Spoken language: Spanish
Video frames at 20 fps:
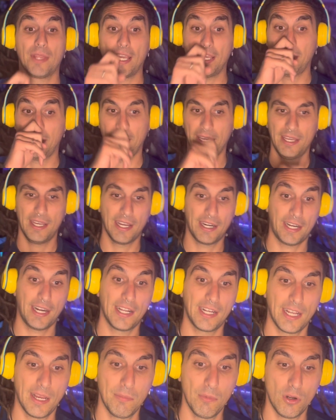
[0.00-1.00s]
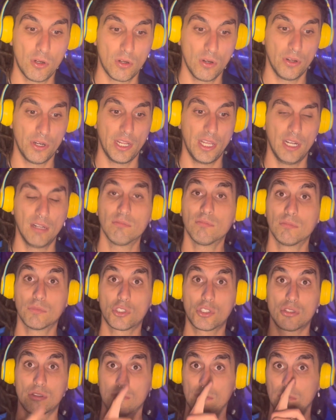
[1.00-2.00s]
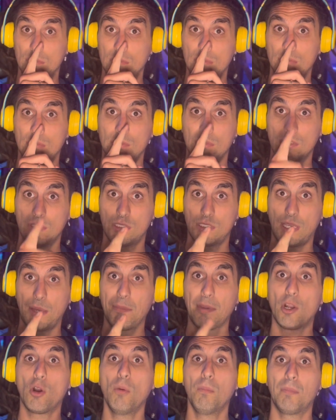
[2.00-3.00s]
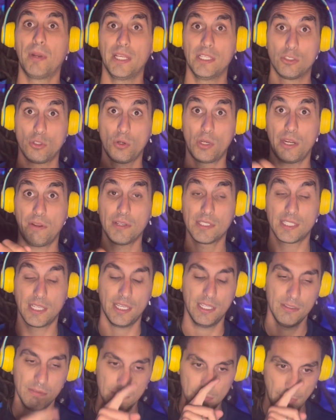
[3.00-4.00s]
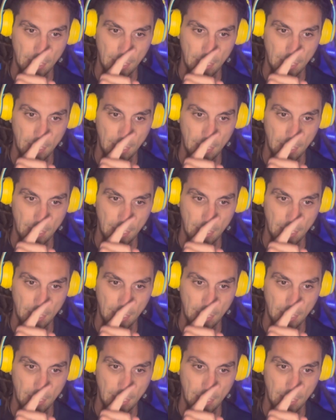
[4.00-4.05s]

eh, arrancamos con el... Que es mi cumple, suscríbanse, ¿eh?